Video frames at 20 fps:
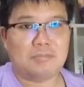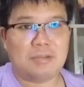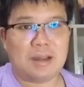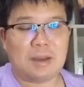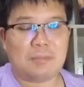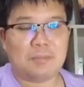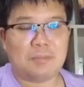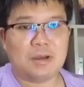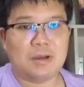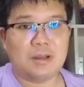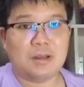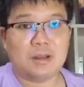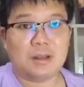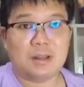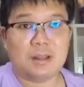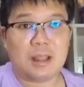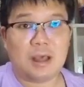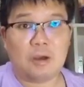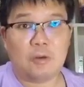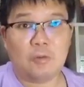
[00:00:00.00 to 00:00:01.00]
ปรับขึ้น
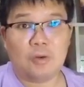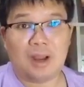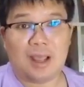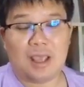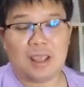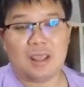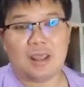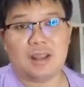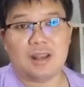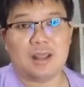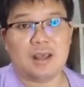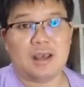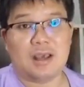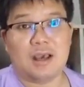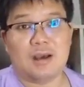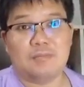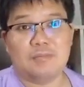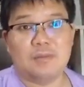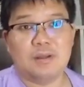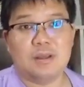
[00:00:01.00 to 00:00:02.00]
เท่าไหร่นะค
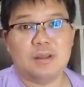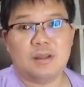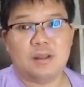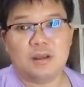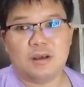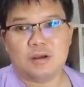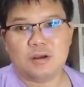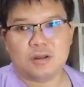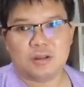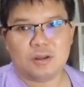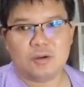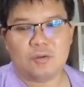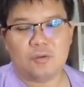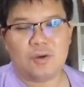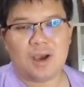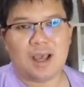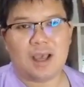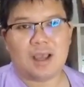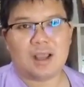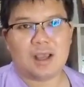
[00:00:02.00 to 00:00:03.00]
รับ ก็ต้อง
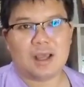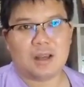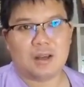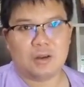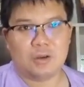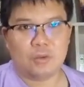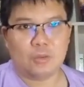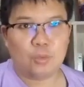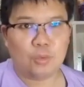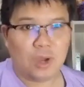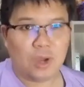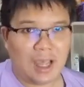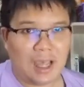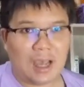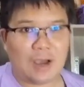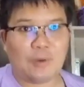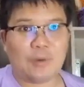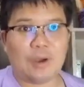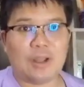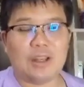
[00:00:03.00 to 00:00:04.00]
ว่ากันดู
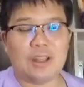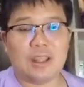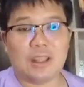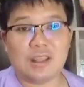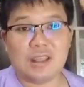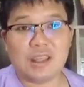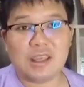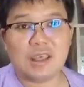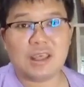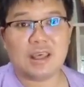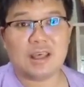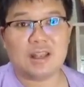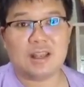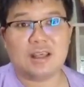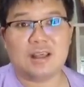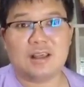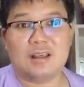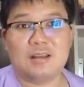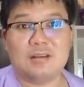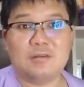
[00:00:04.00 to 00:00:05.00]
ข่าวกันอีกที
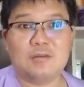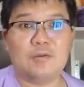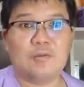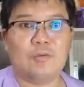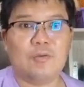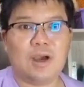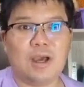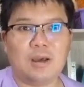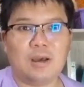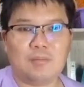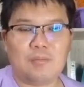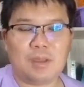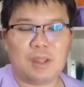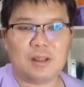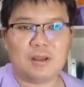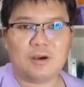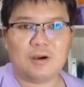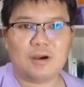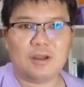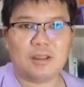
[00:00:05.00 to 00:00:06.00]
นะว่าบิต
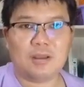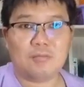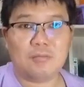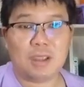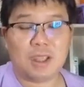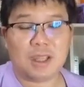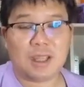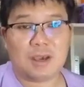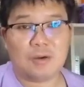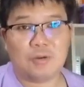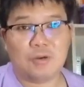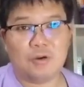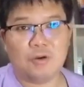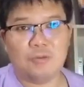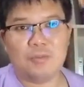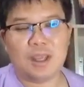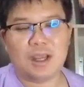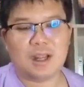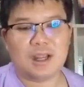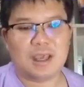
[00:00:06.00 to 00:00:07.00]
คอยจะมีแนวโน้ม
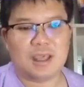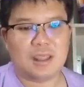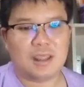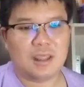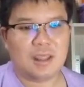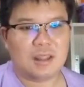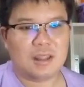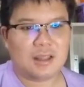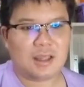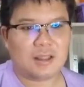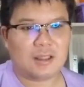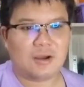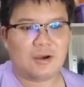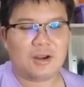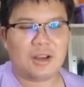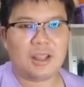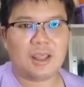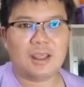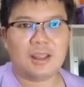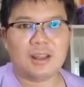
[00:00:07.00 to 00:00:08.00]
ยังไง แต่ตอน
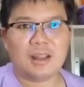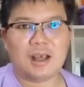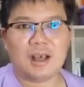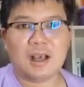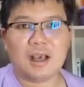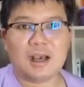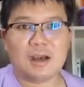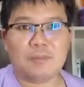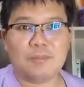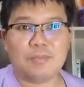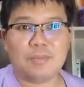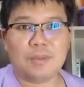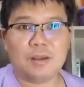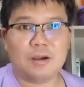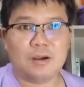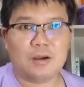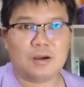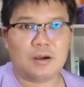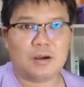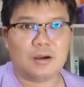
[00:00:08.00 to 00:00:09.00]
นี้นะครับ
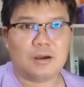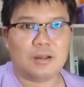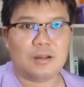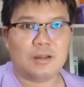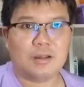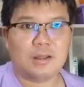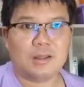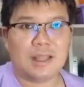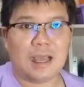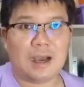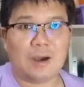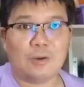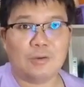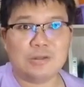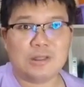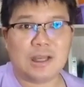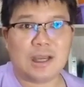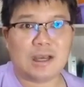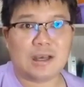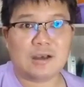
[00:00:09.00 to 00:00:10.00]
ก็เดา
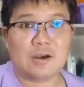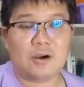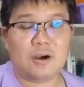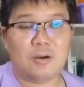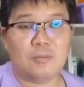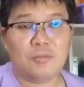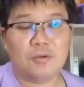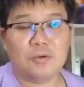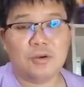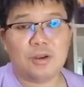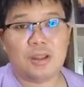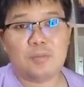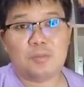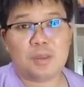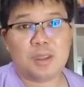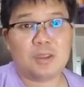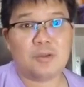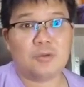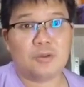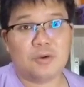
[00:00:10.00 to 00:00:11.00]
จากข้อมูลที่
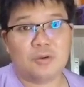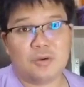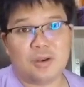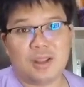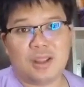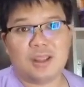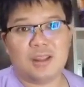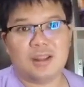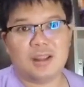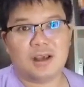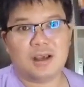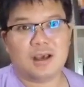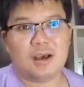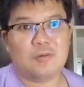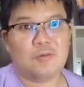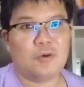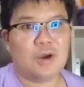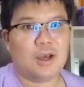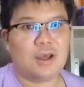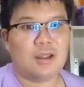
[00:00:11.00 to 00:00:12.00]
มีอยู่ตรงนี้นะครับ
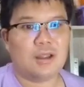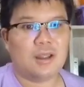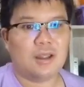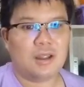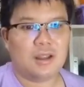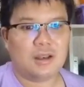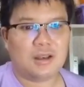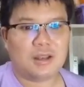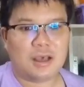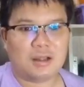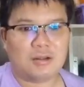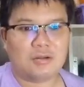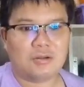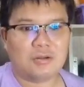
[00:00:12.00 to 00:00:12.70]
ว่านัก